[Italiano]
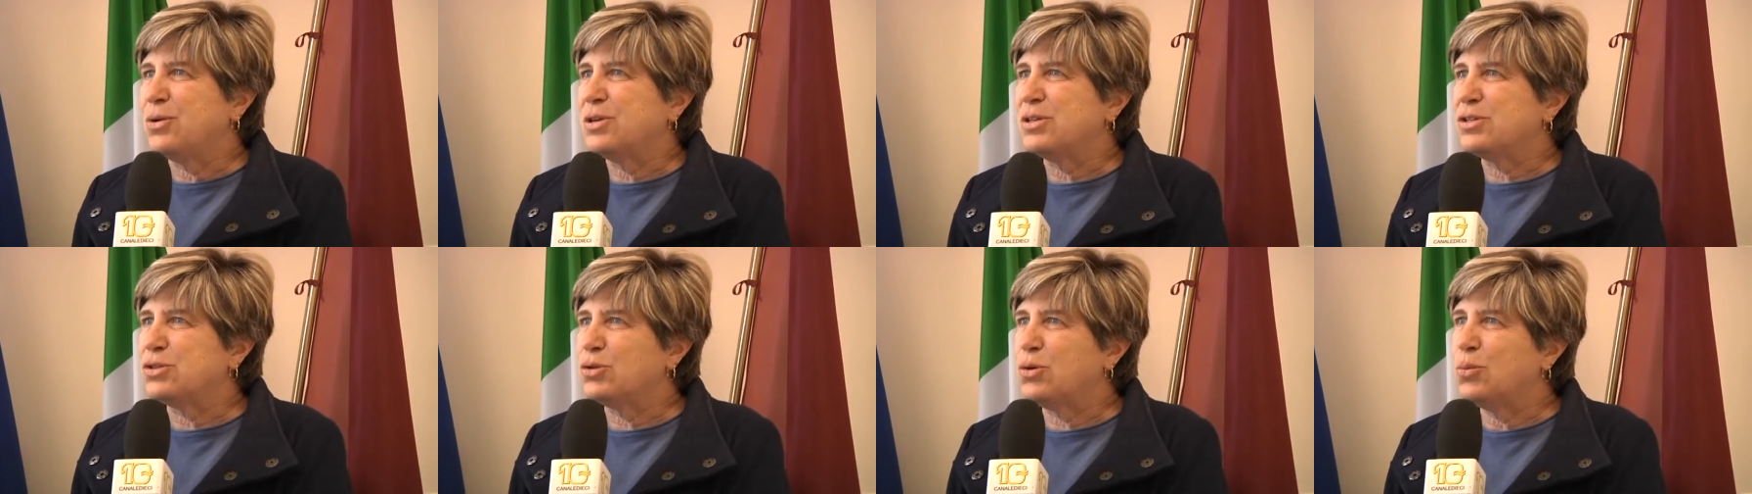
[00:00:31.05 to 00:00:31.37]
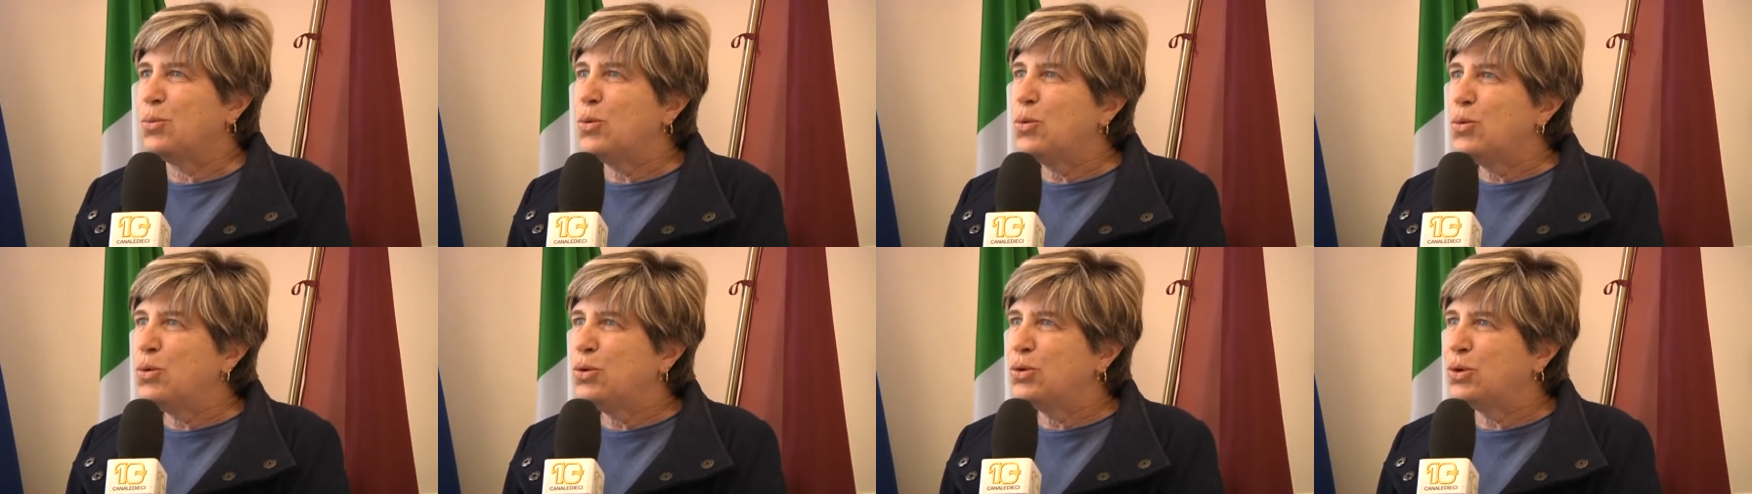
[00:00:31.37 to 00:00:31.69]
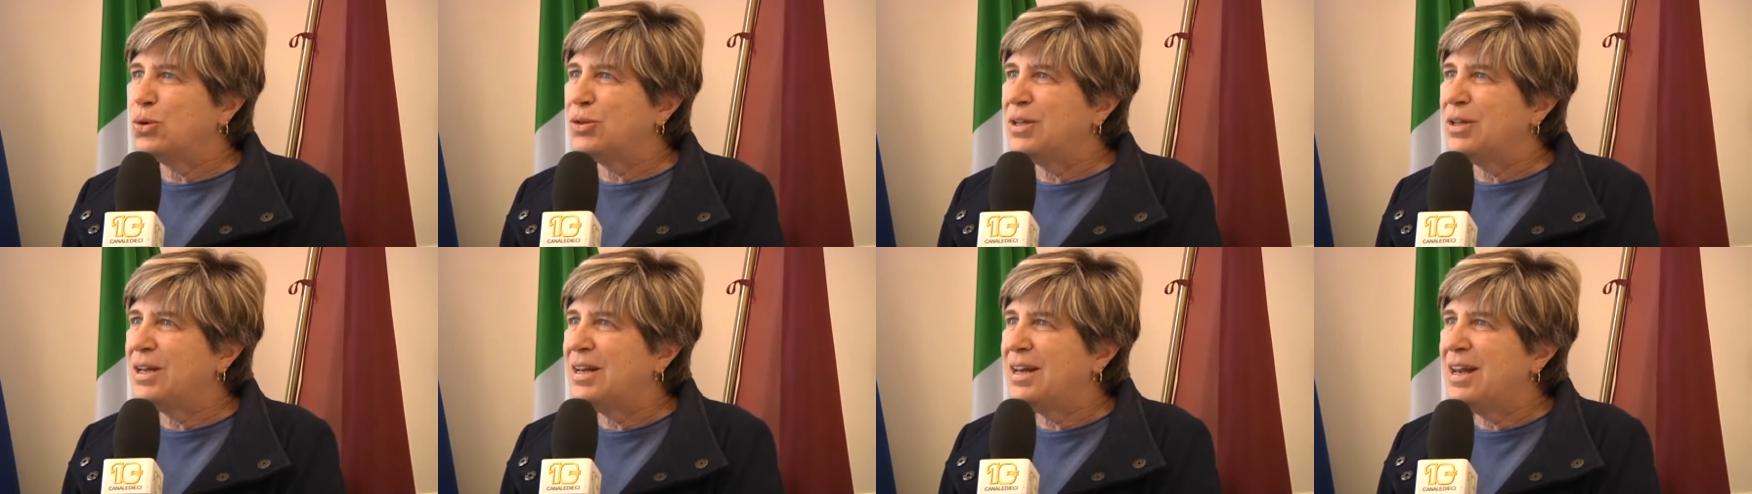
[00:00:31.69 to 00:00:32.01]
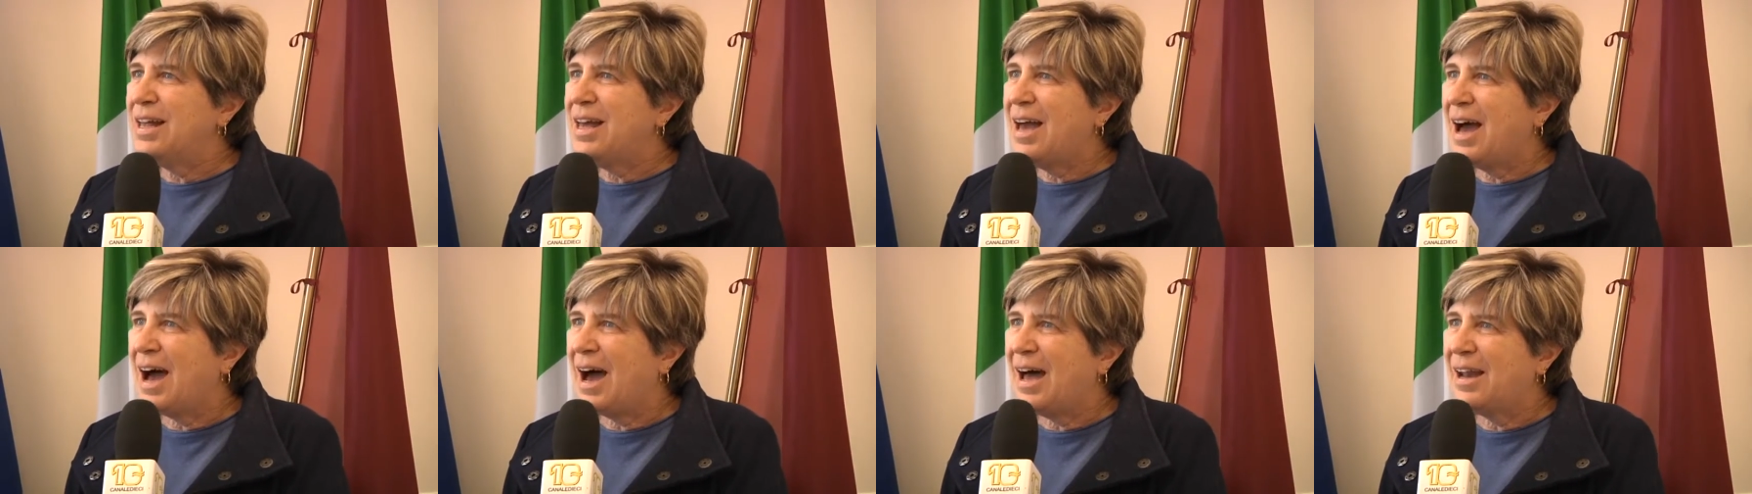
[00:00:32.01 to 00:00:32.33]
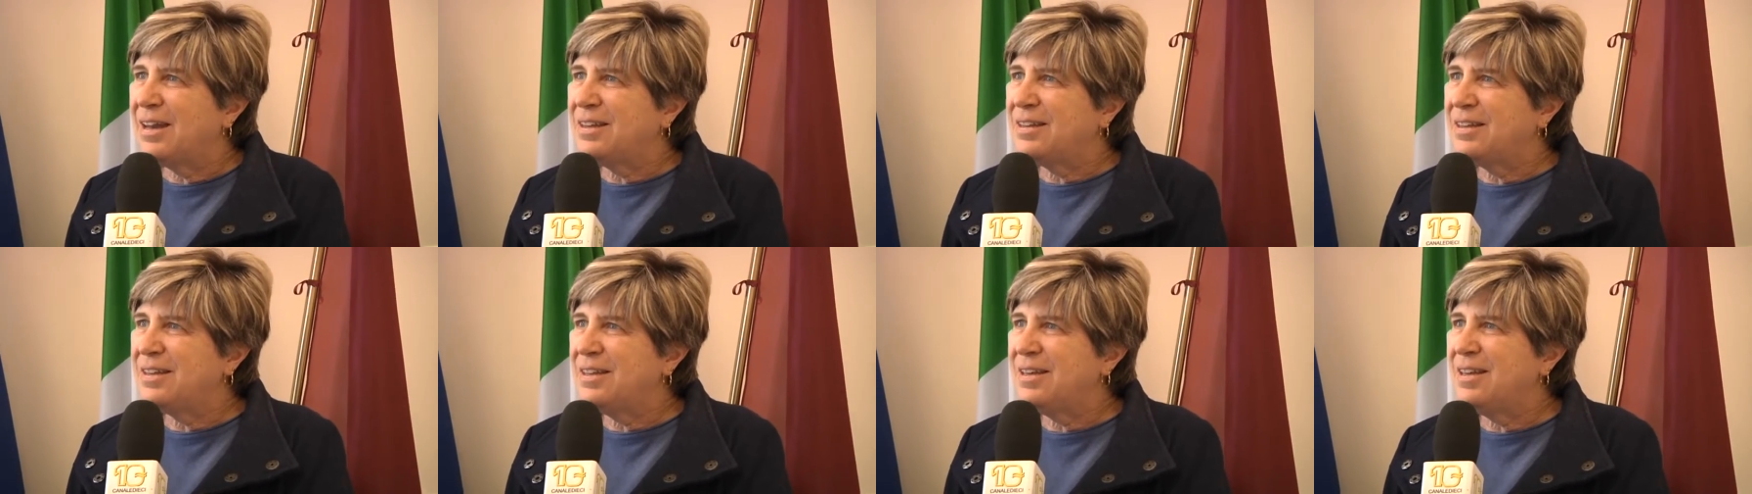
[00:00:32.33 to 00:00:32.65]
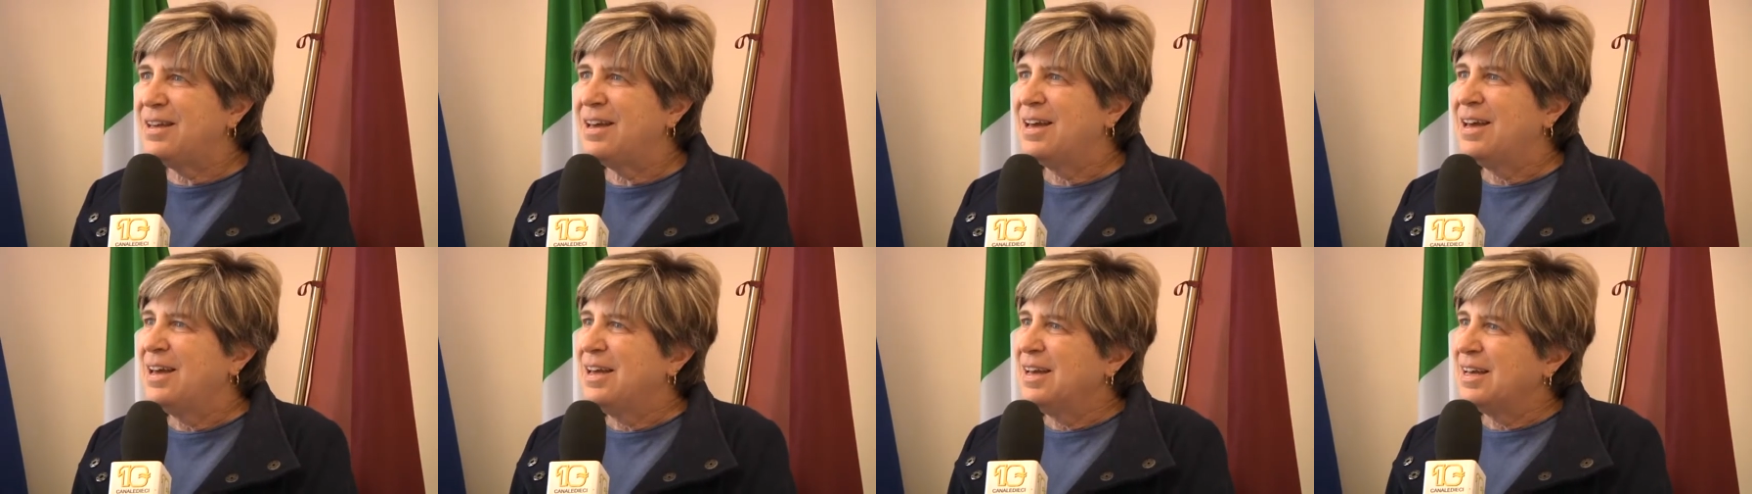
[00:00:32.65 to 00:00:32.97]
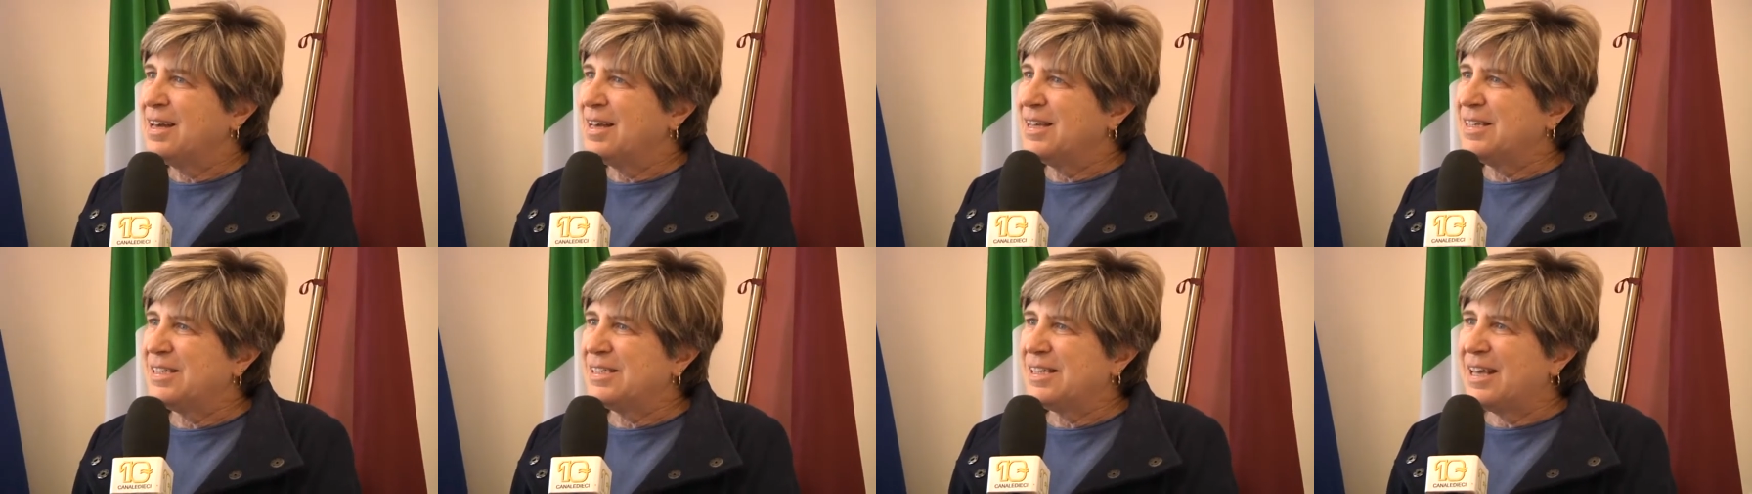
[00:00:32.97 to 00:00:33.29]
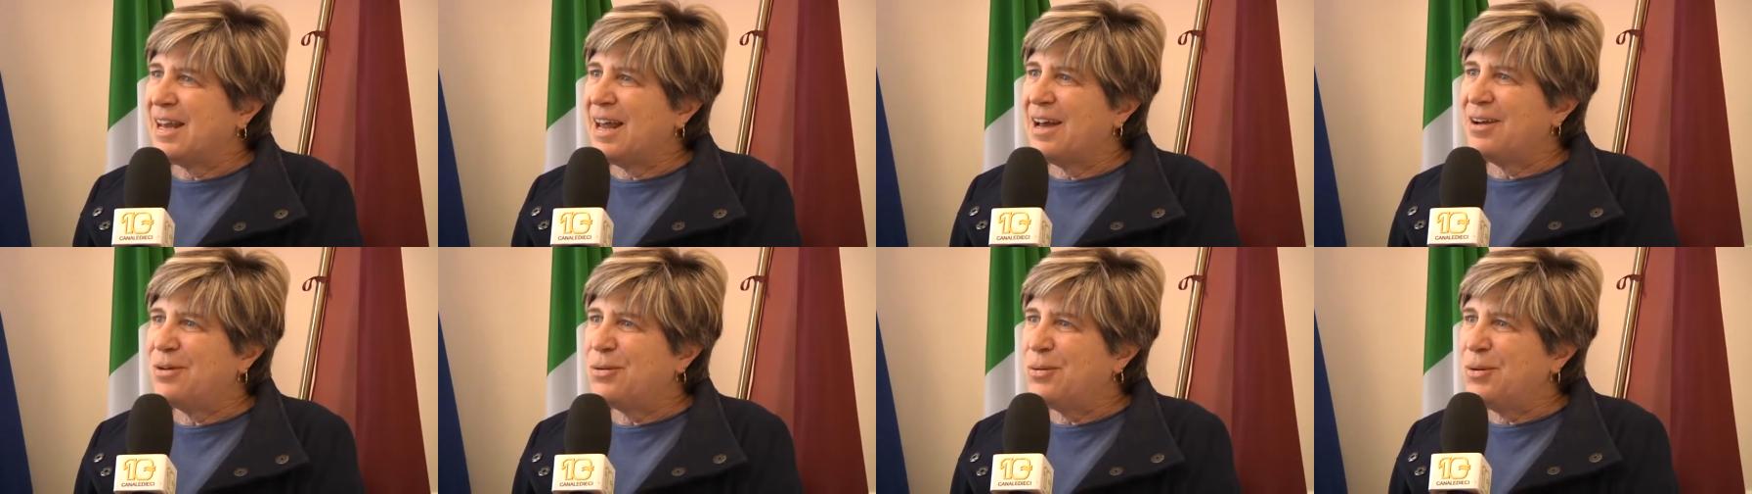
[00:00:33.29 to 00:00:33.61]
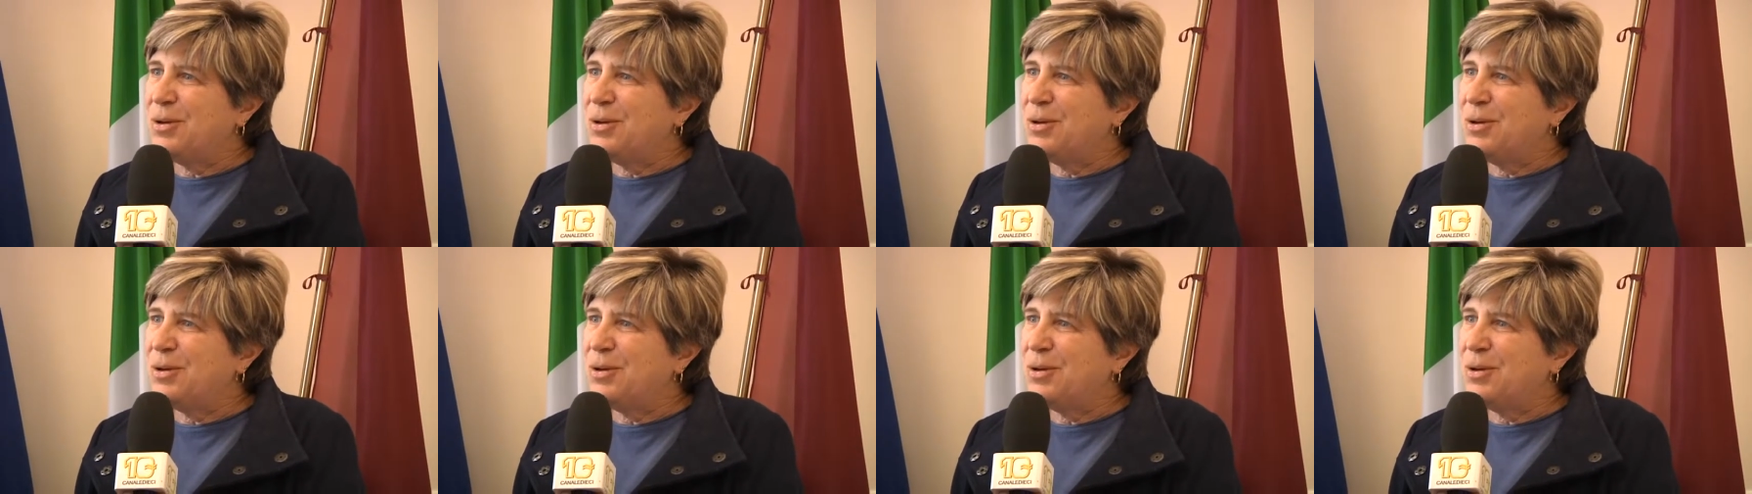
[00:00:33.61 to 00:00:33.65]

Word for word: questo punto delle arti che sarà